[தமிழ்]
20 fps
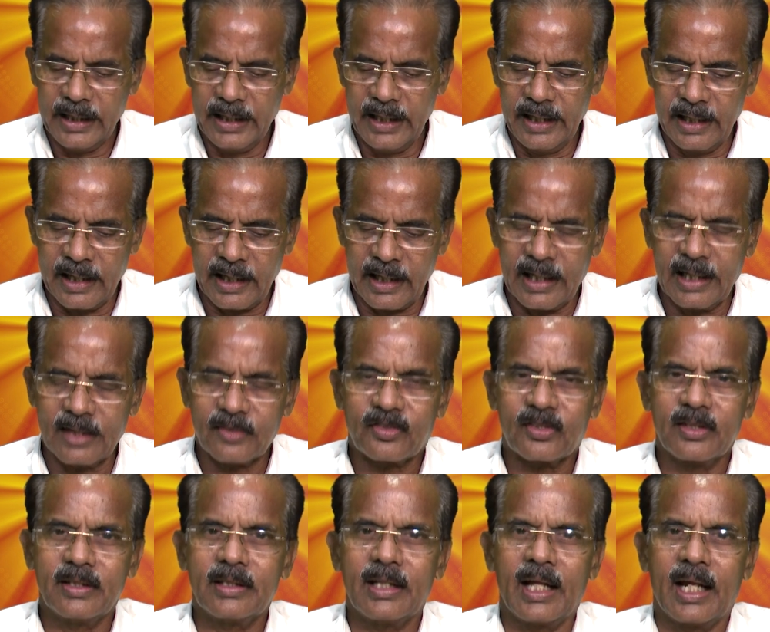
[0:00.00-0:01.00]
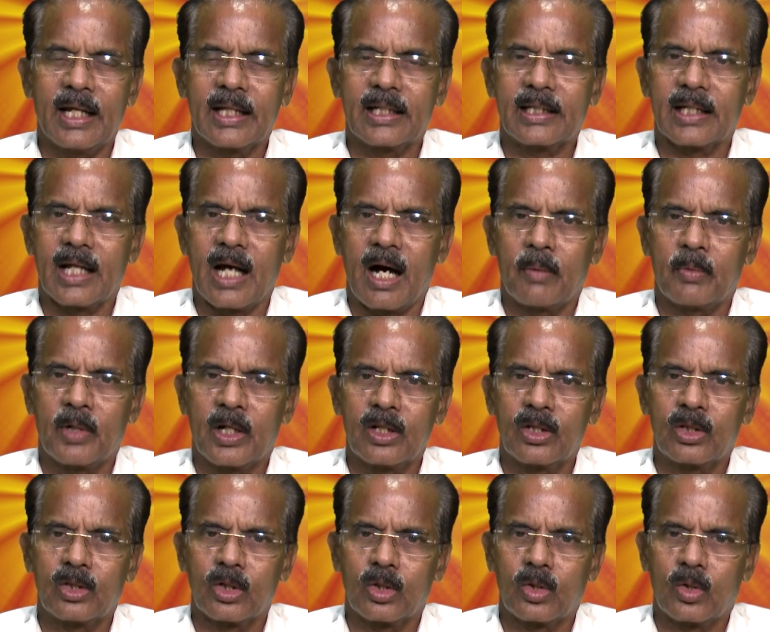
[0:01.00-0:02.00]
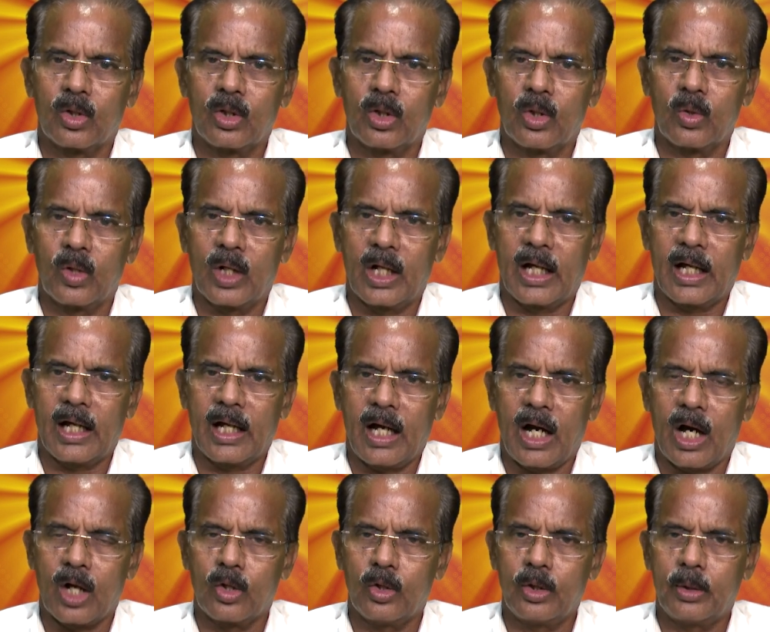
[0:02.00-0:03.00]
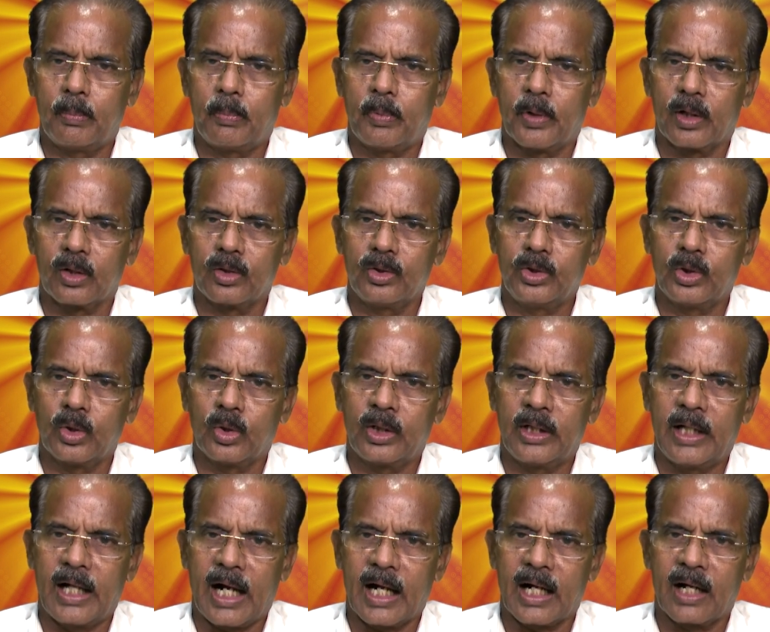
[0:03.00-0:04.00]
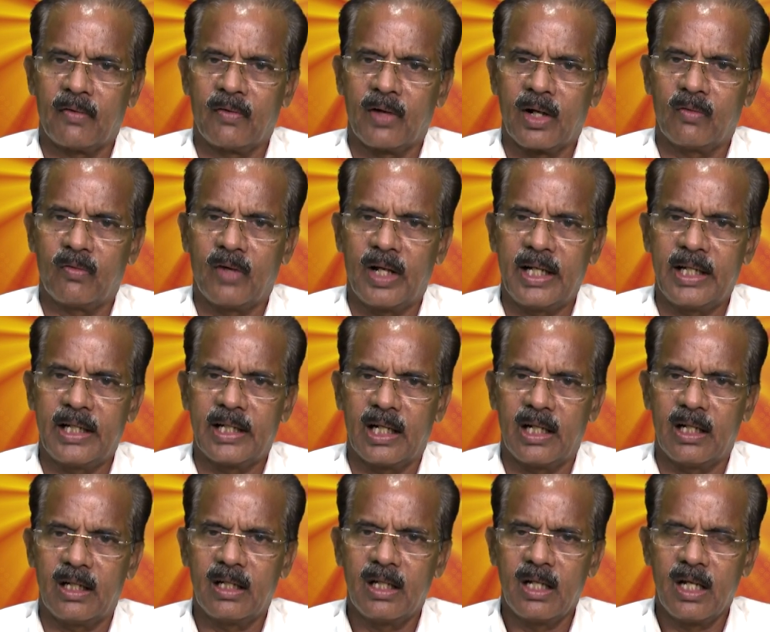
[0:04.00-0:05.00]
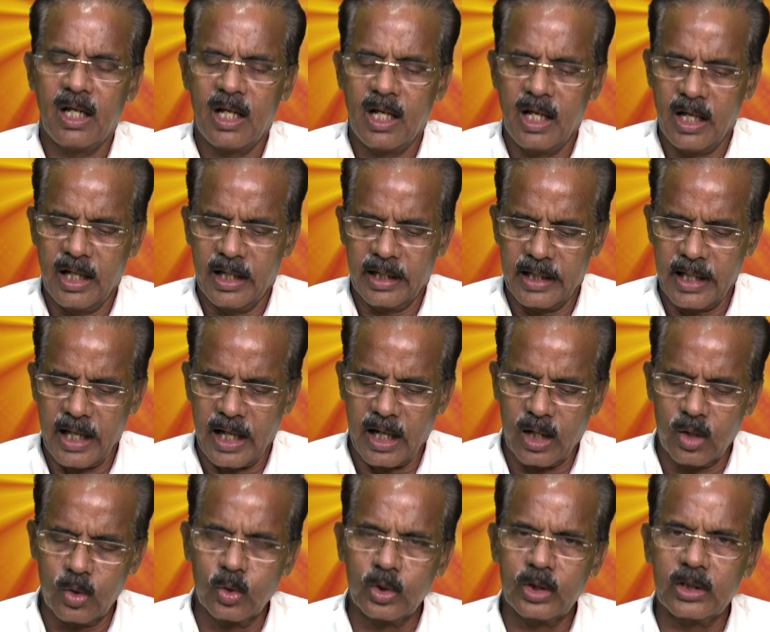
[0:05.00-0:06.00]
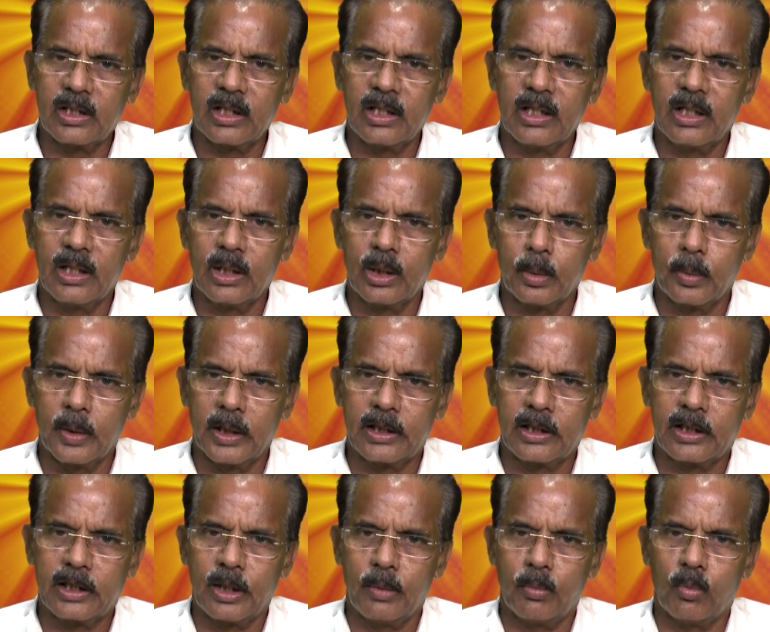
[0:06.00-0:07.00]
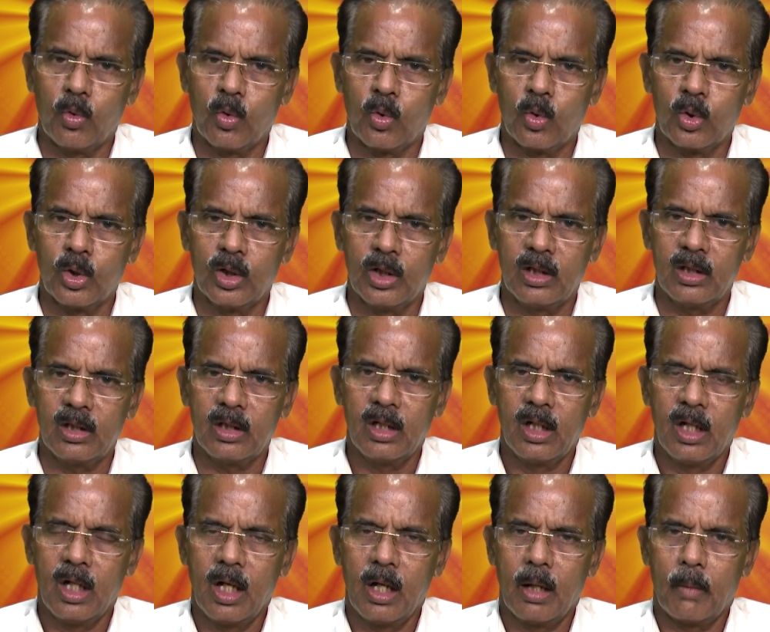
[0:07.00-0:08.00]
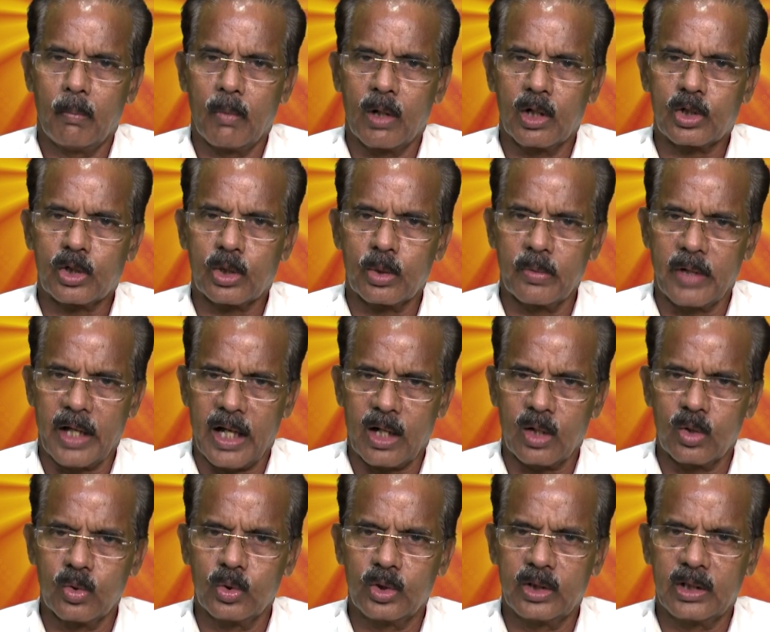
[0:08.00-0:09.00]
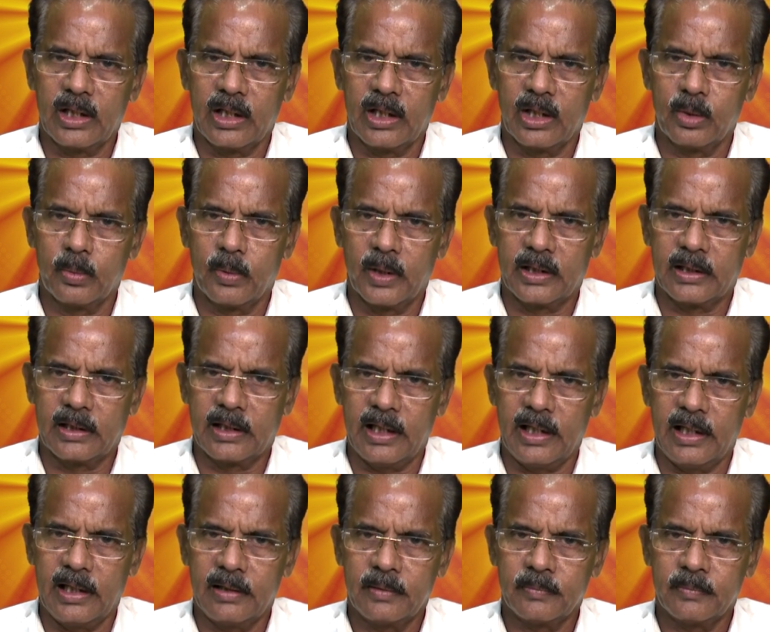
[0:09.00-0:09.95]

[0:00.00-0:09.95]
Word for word: இன்றைய சிந்தனைக்கு நாம் எடுத்துக்கொண்டுள்ள அருட்பெருஞ்சோதி அகவல் வரிகள் இரநூத்தி இருபத்தி மூணு மற்றும் இரநூத்தி இருபத்தி